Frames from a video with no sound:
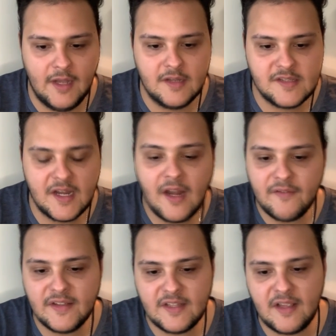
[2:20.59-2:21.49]
يعني السنه
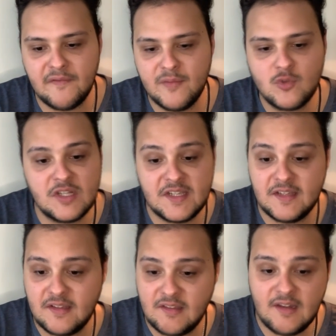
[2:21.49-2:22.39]
اللي فاتت كان في
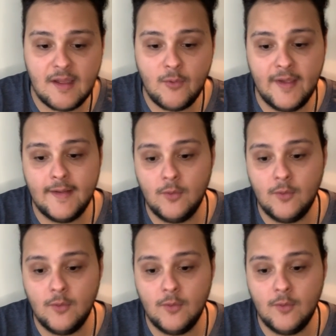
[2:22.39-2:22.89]
مسلسلات كتيره قوي